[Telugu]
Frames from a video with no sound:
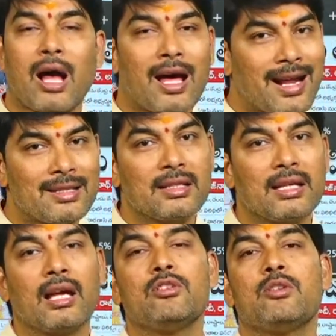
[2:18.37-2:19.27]
ఆ
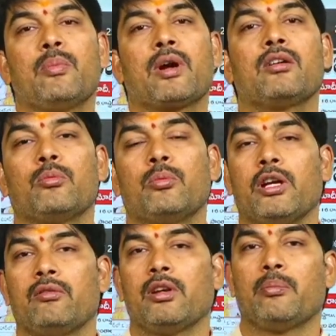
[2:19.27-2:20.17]
రాజకీయాల నుంచి పక్కకు
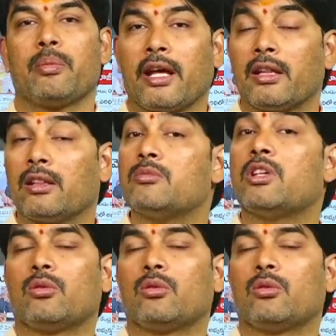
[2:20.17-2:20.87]
పోయేటువంటి ప్రయత్నం